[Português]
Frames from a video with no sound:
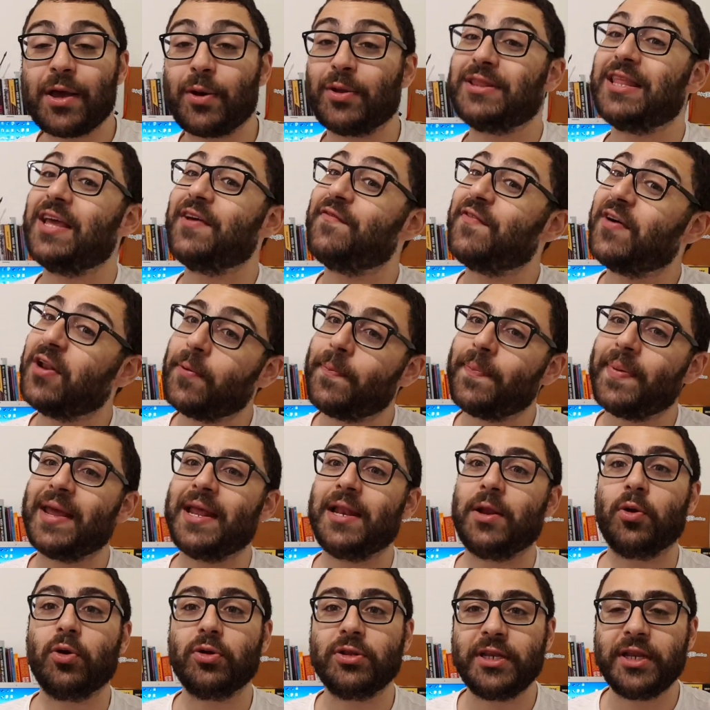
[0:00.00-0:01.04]
Eu até falo para
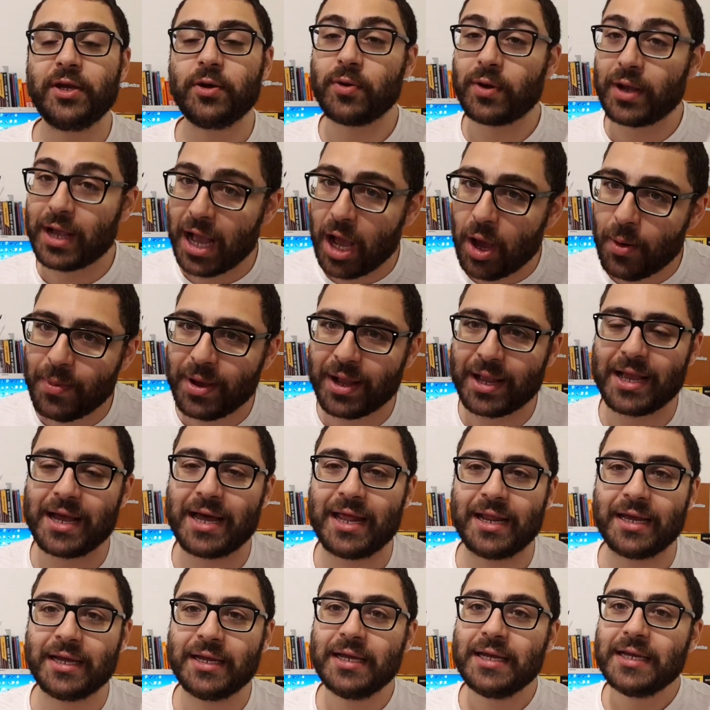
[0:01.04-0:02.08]
ele, Rodrigo, calma,
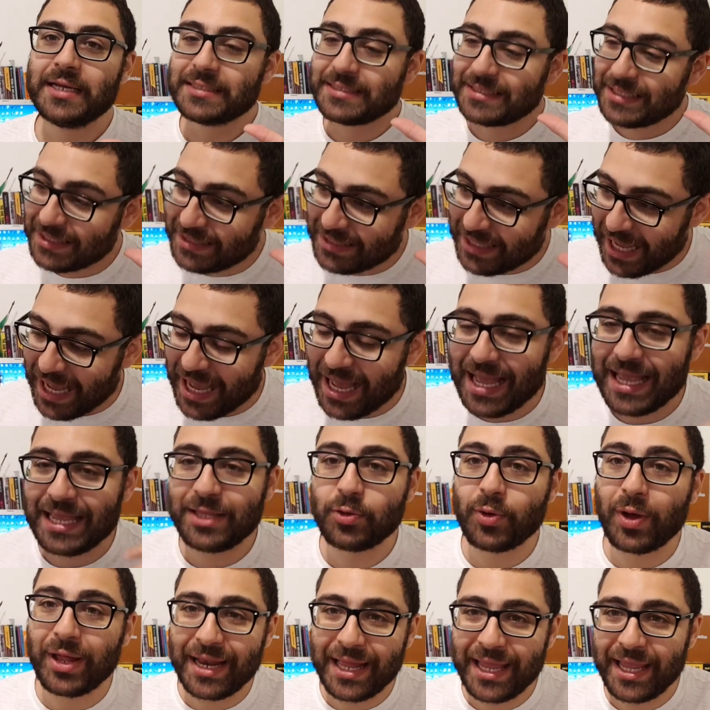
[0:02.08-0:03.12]
cara. Você tá
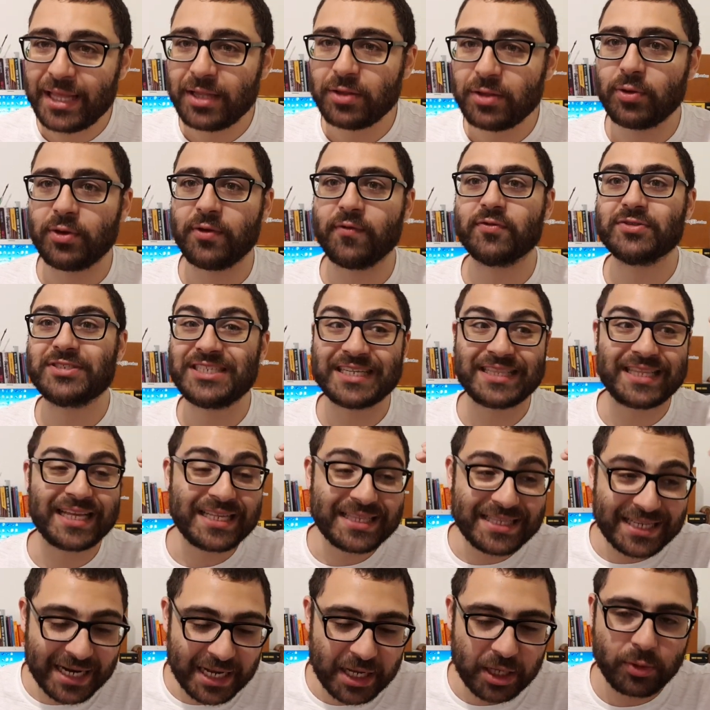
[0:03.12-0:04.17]
indo além do que você já tá
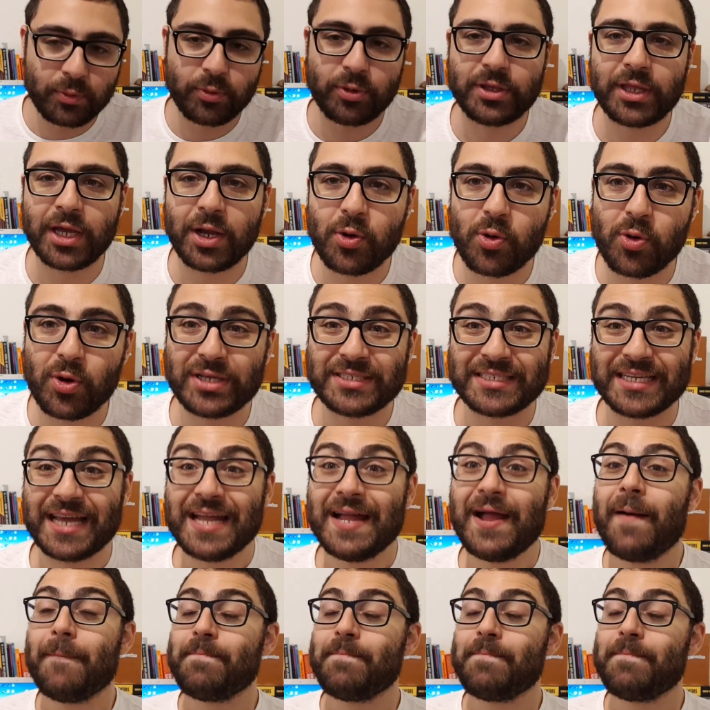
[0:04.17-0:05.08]
entregando muita coisa.